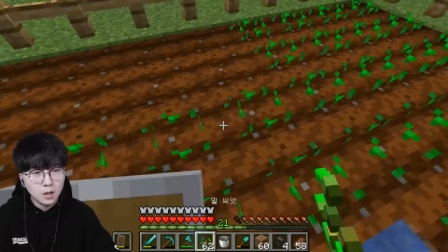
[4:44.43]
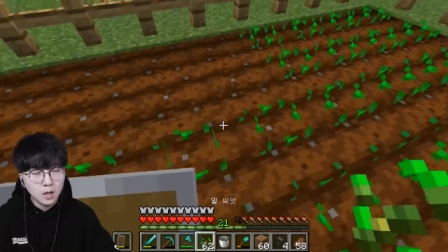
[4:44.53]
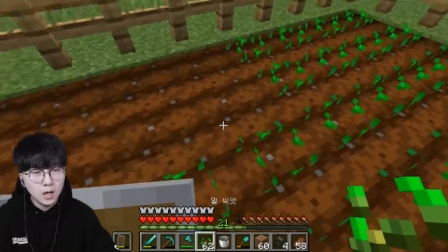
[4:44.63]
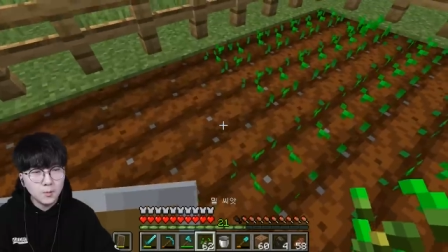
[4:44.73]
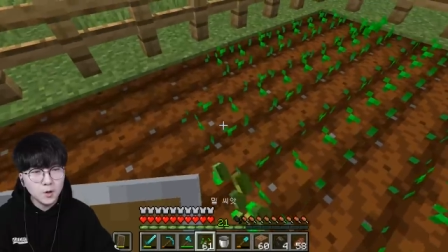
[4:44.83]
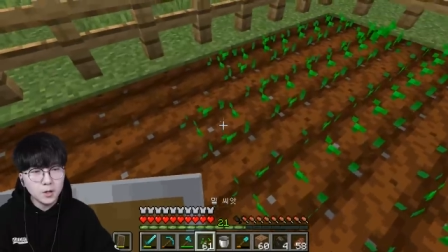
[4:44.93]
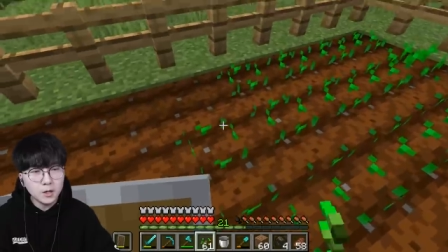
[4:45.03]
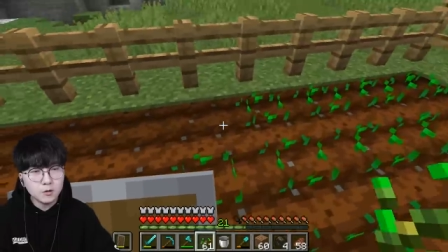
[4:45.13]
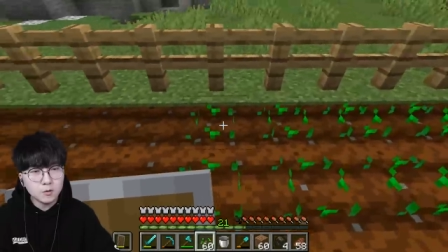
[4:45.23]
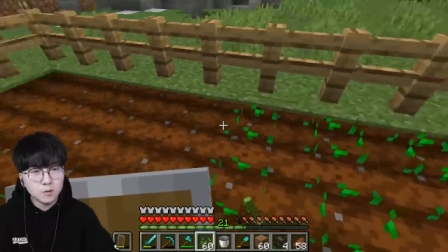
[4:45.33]
하면
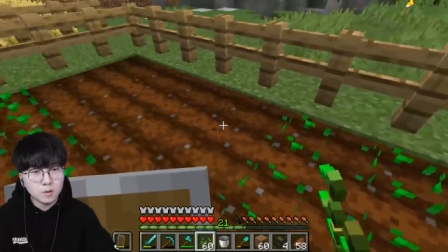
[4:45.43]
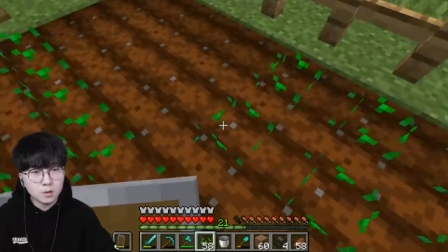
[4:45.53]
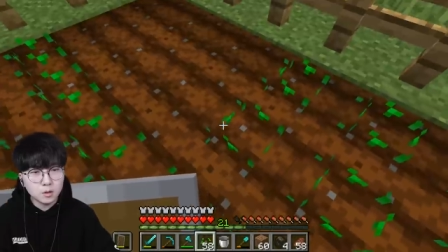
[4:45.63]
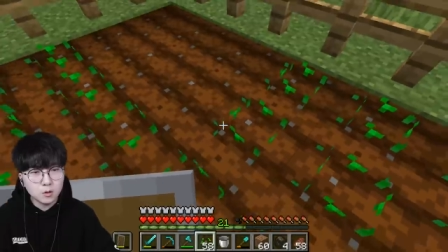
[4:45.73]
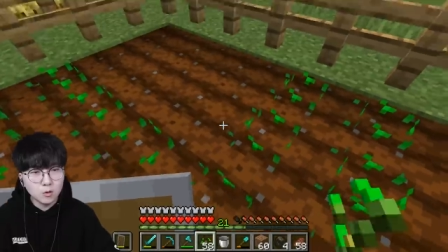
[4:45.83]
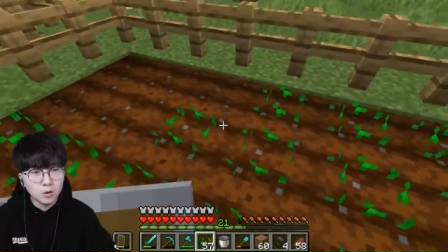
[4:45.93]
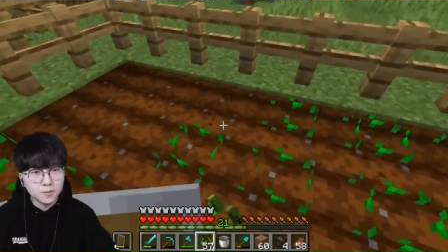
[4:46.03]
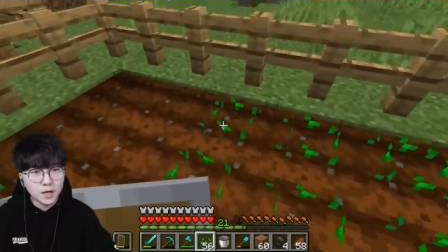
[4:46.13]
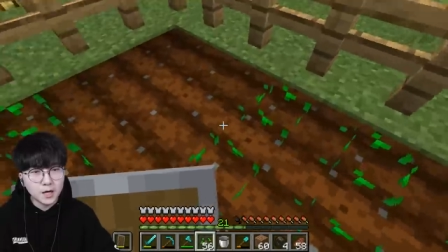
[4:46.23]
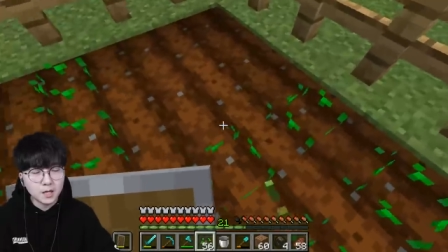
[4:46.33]
할수록 끝도
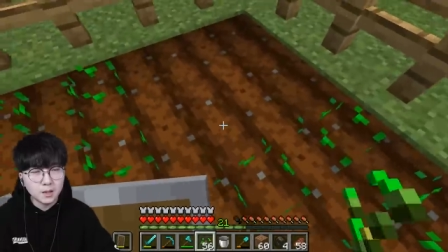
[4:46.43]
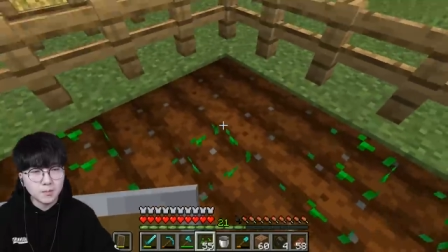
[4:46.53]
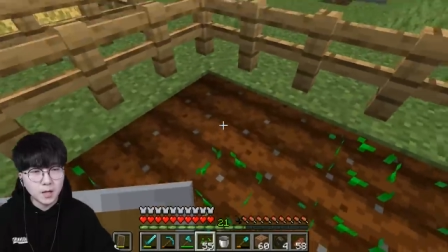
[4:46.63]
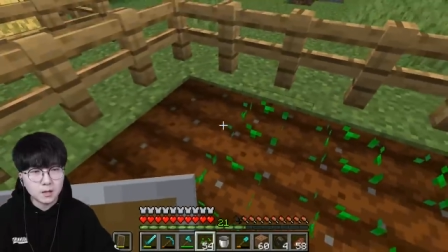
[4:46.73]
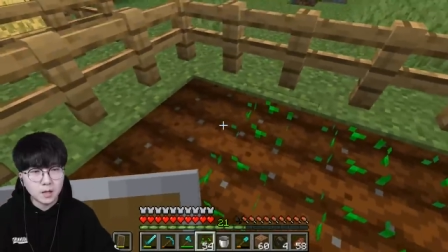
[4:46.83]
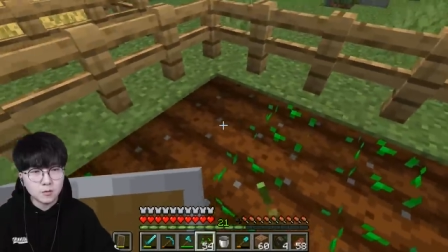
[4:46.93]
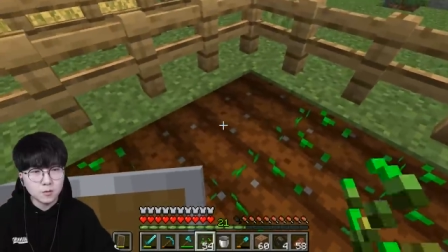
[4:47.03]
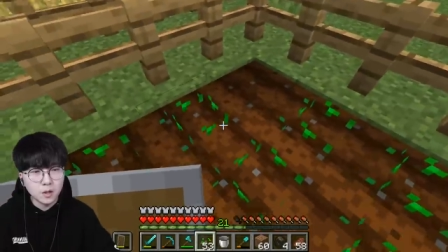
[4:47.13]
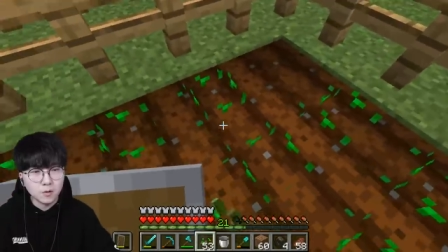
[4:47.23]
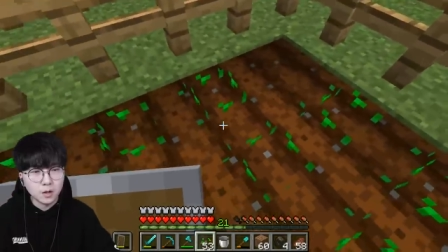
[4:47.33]
없이 할 게 막 계속
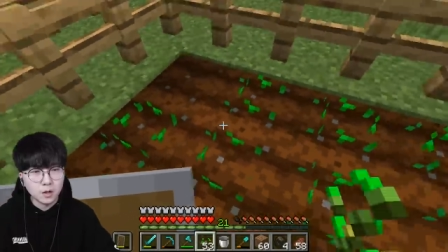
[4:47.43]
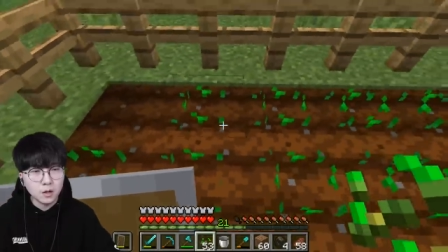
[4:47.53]
나오네